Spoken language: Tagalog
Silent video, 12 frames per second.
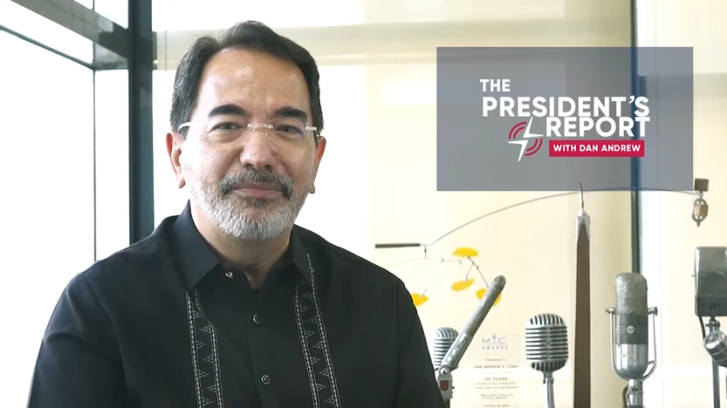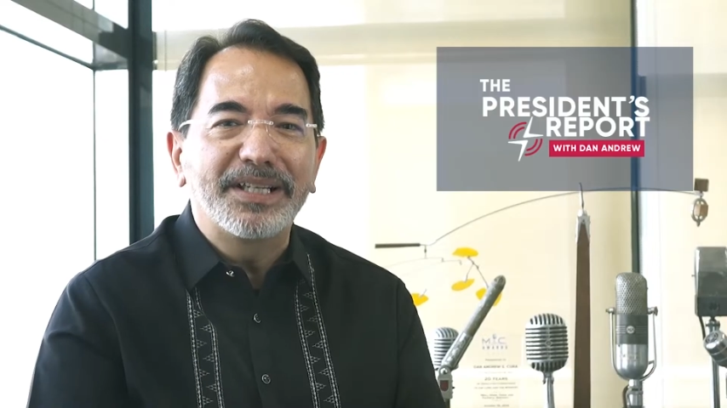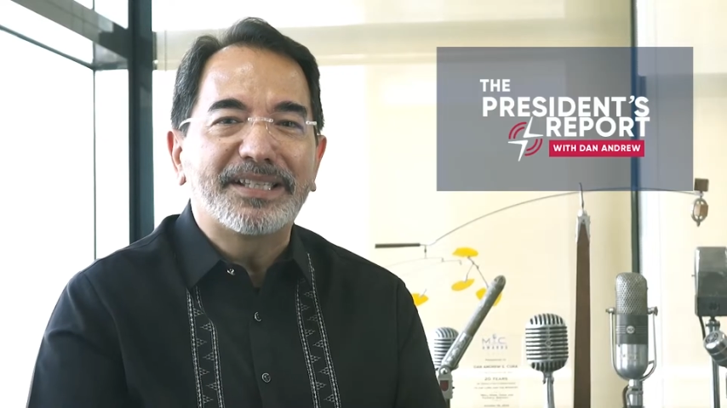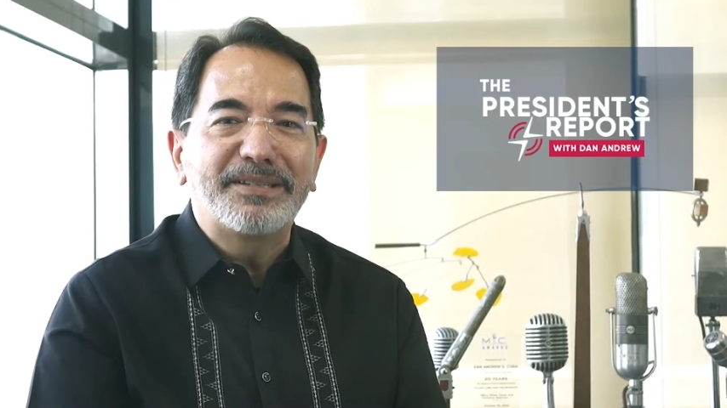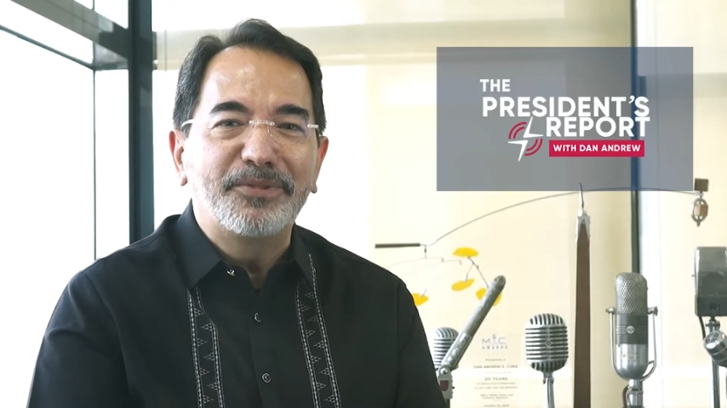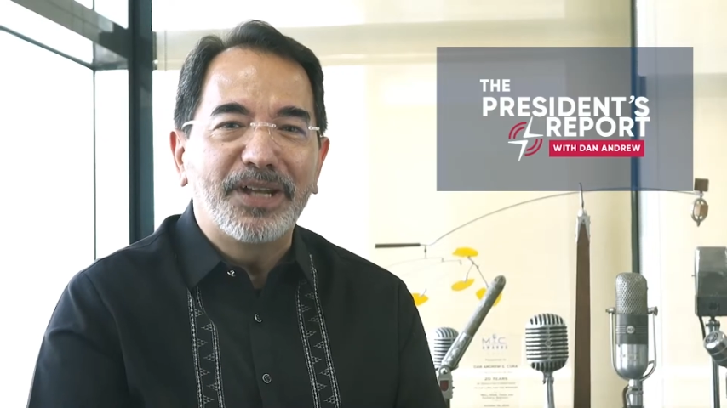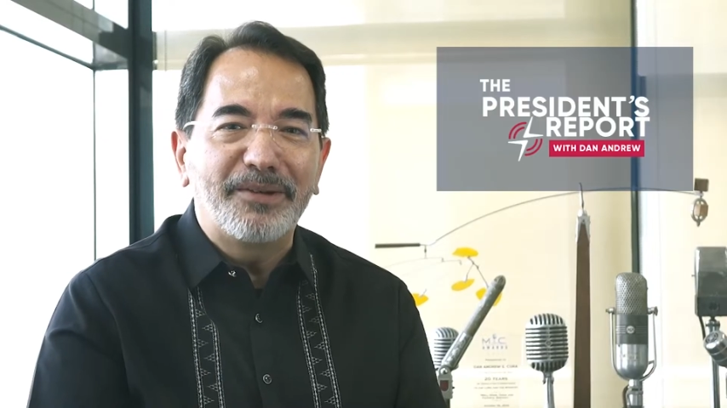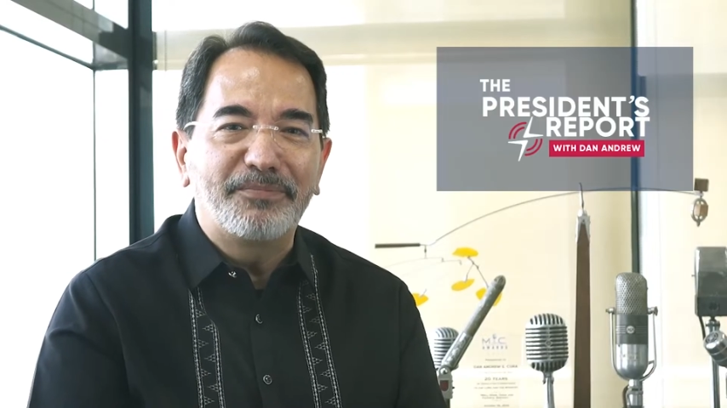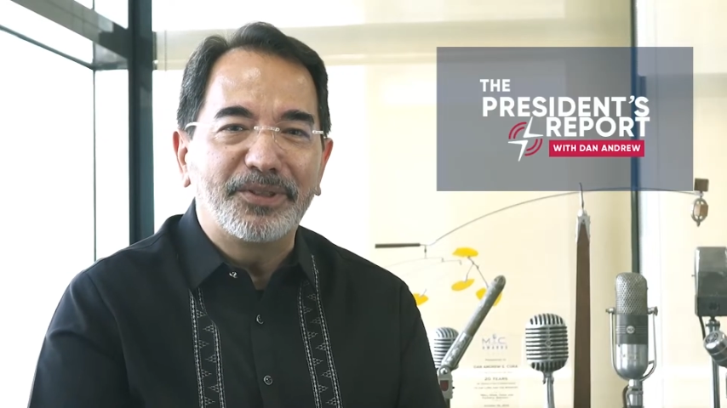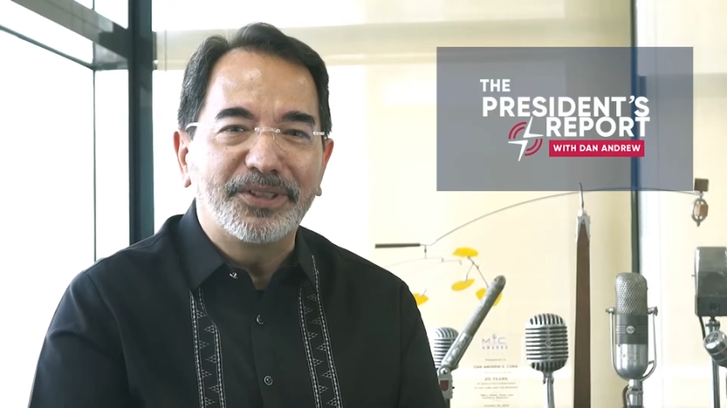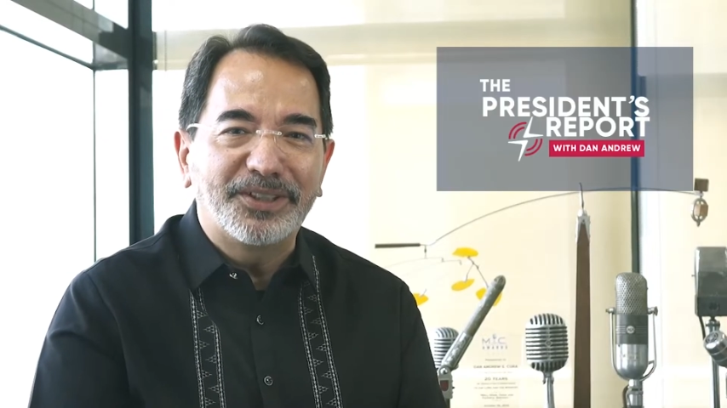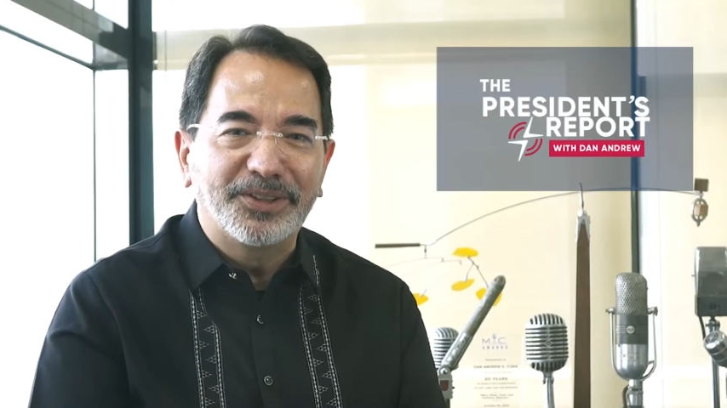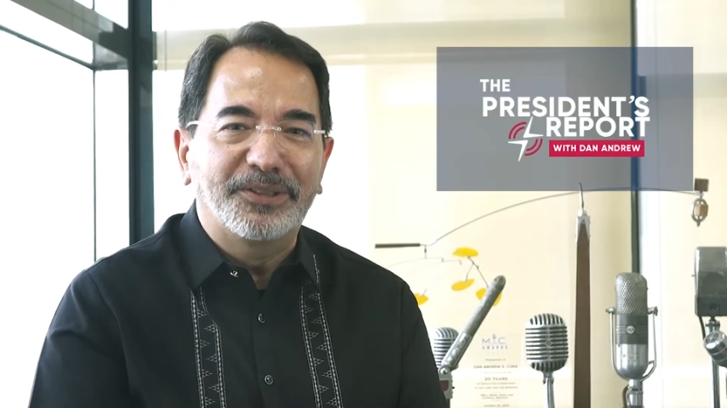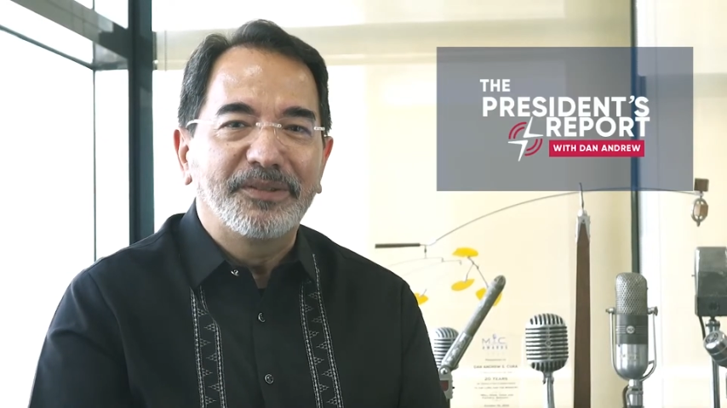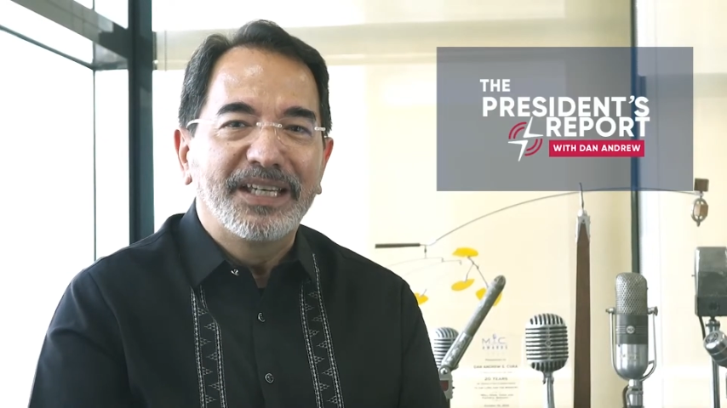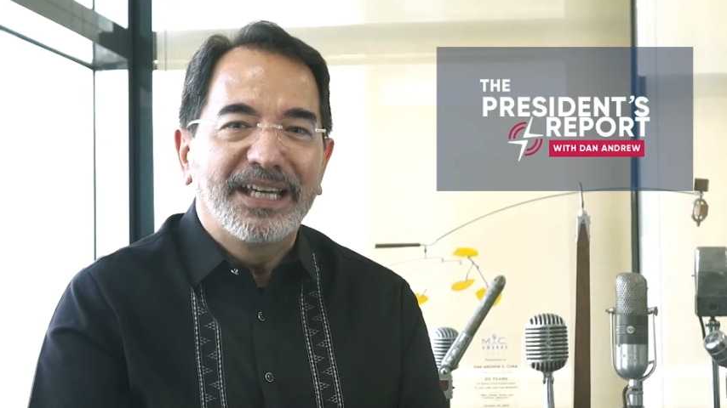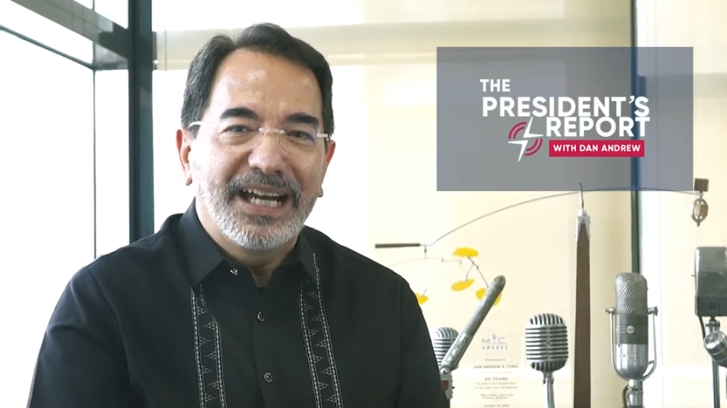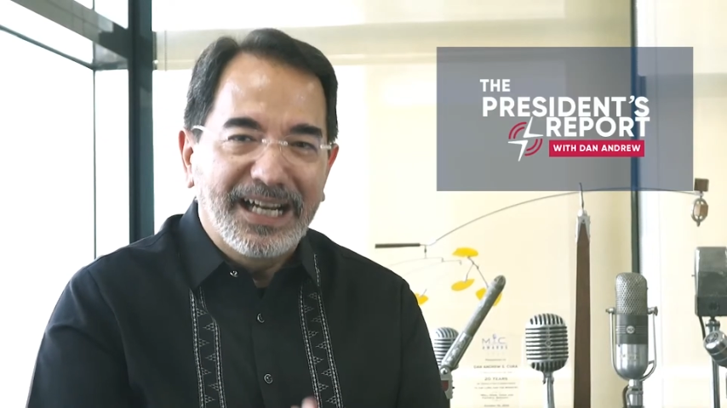magsimula po ito
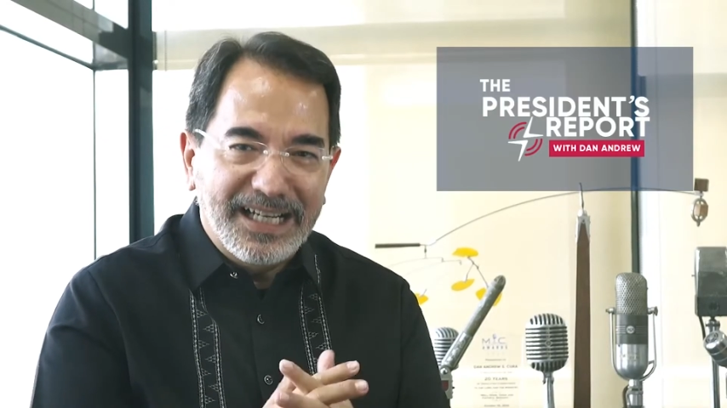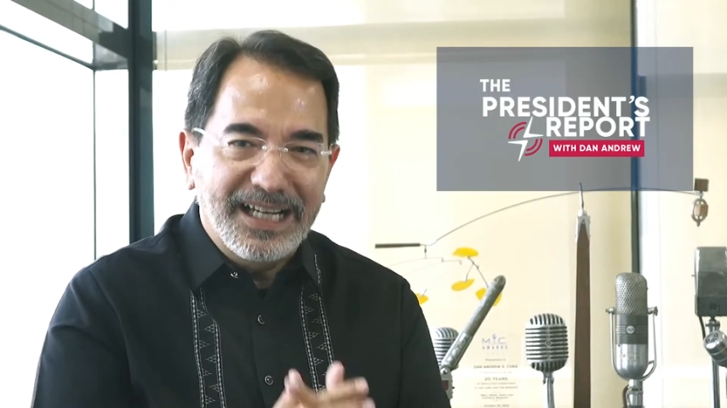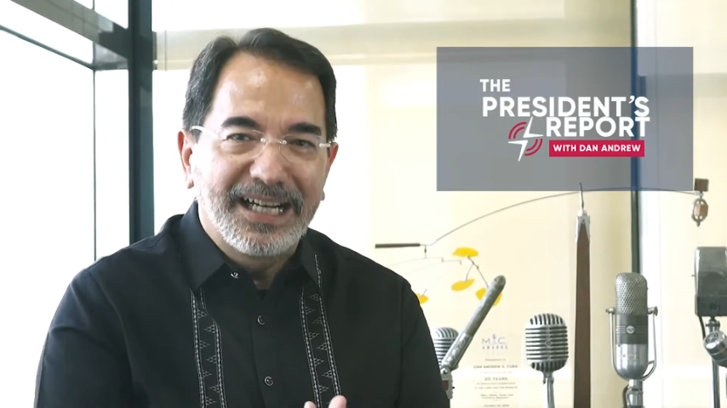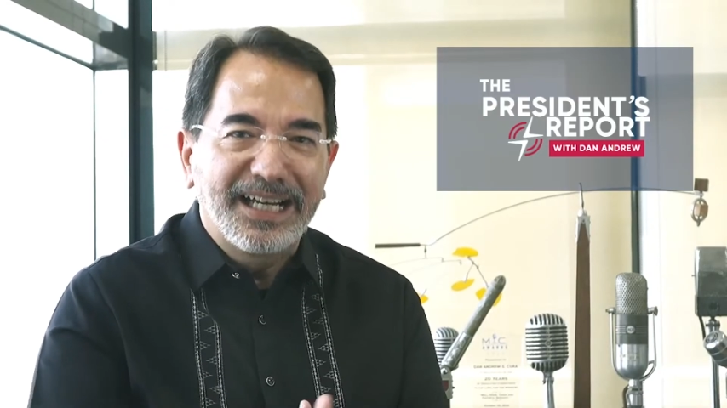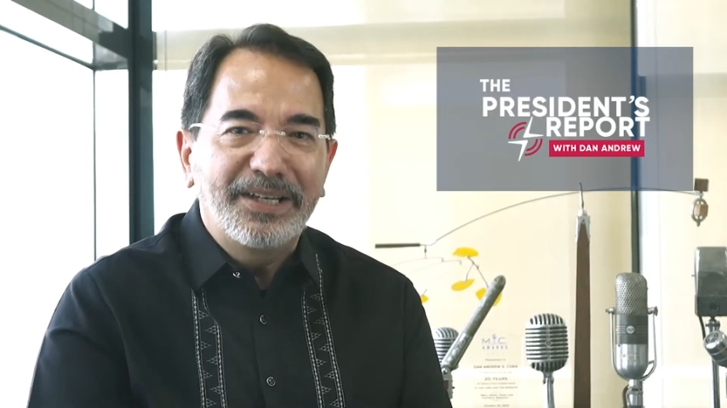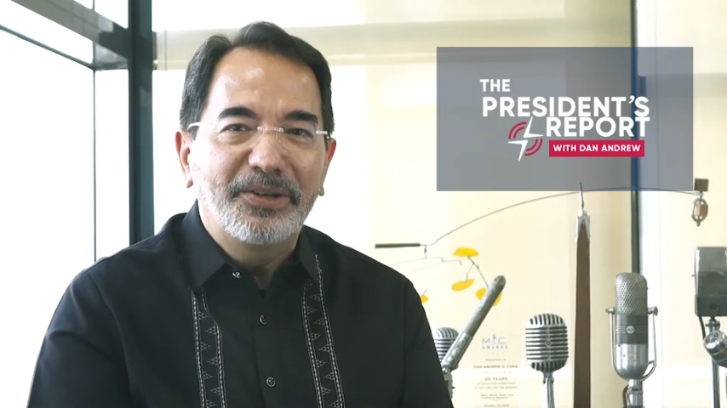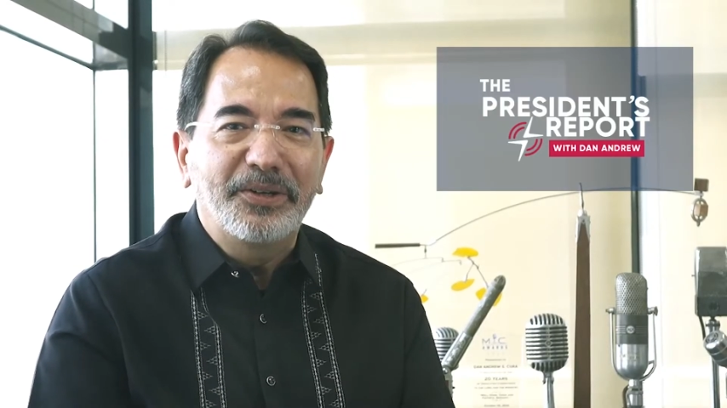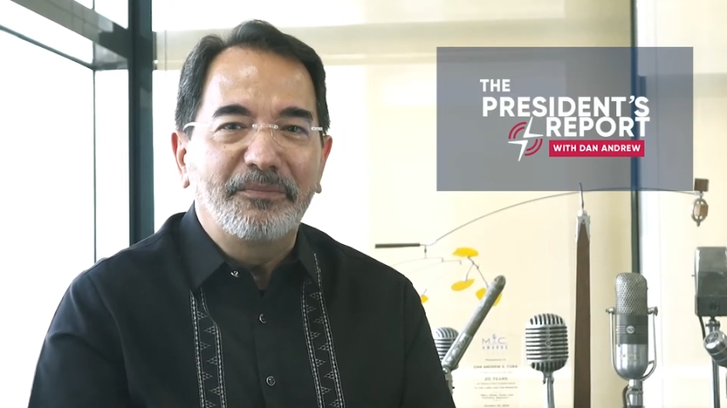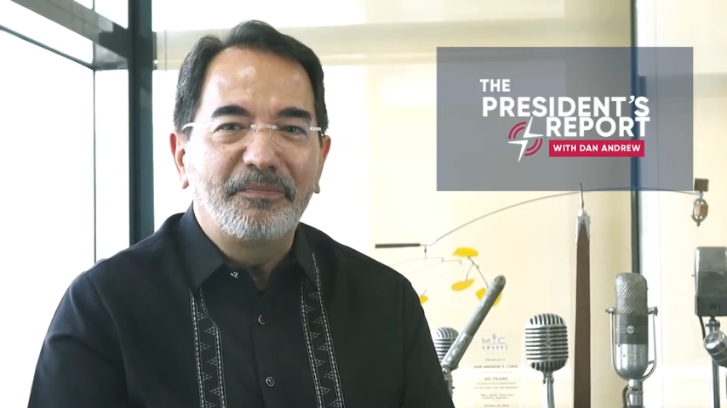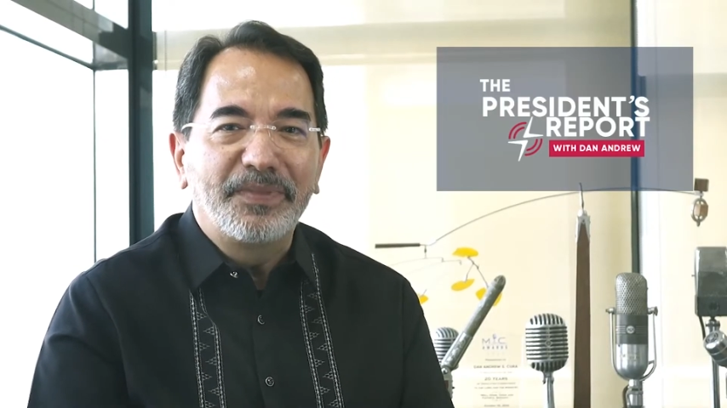hanggang ngayon.